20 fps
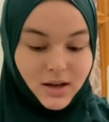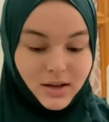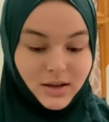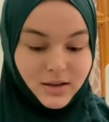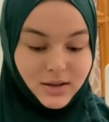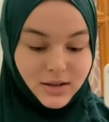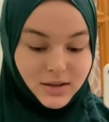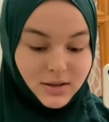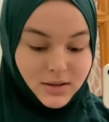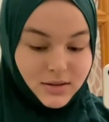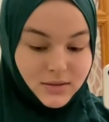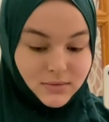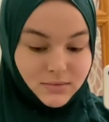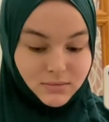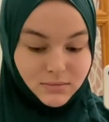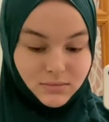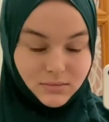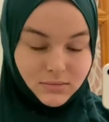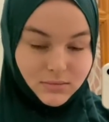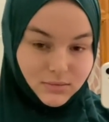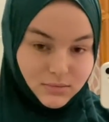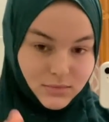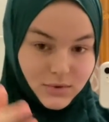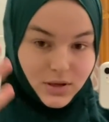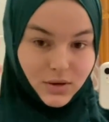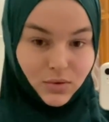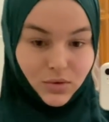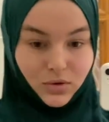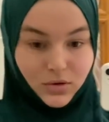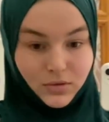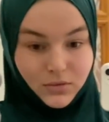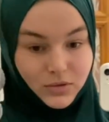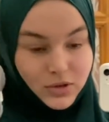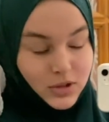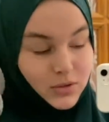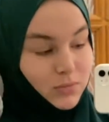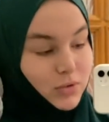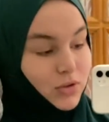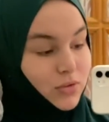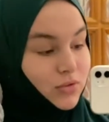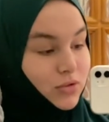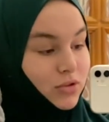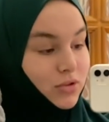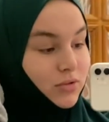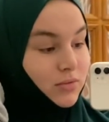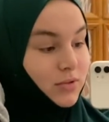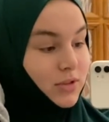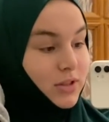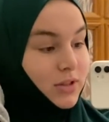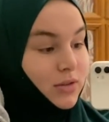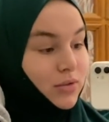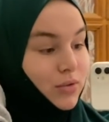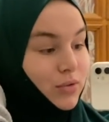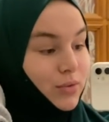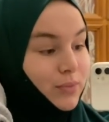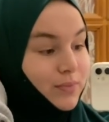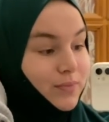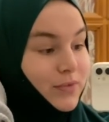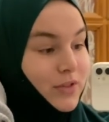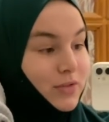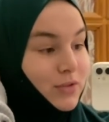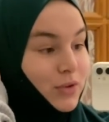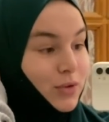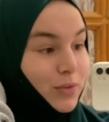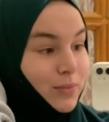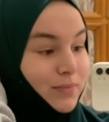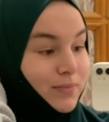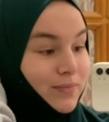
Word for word: И на голову себе тоже сделаю и все.